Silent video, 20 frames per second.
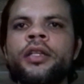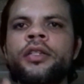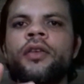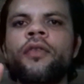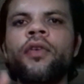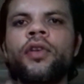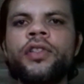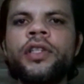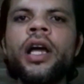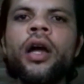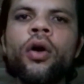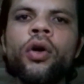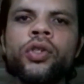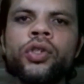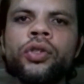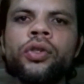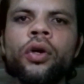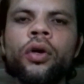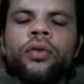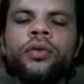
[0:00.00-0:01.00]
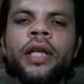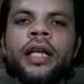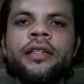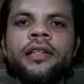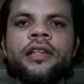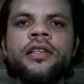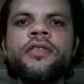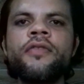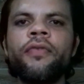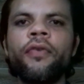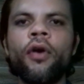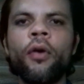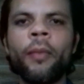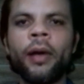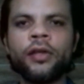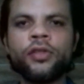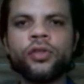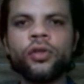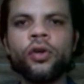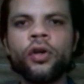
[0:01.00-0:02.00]
Se você gostou dessas
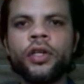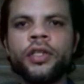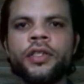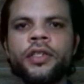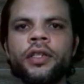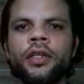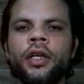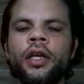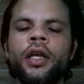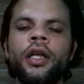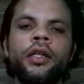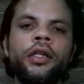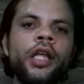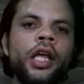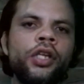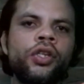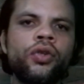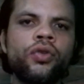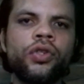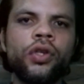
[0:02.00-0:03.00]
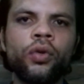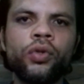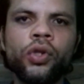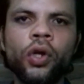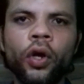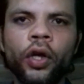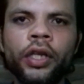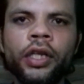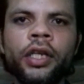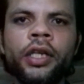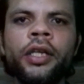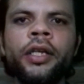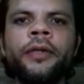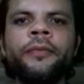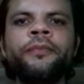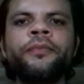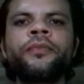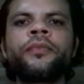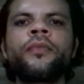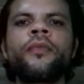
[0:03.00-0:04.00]
informações, deixe o seu
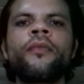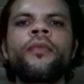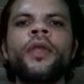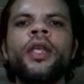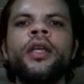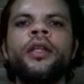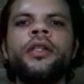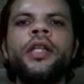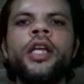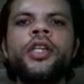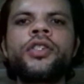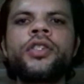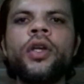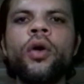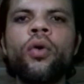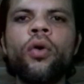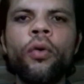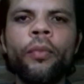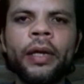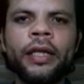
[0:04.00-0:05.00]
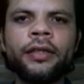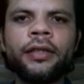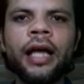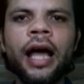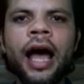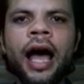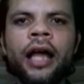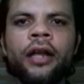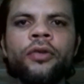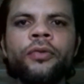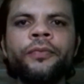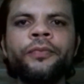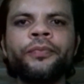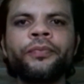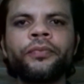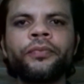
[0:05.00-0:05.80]
joinha, deixe seu comentário,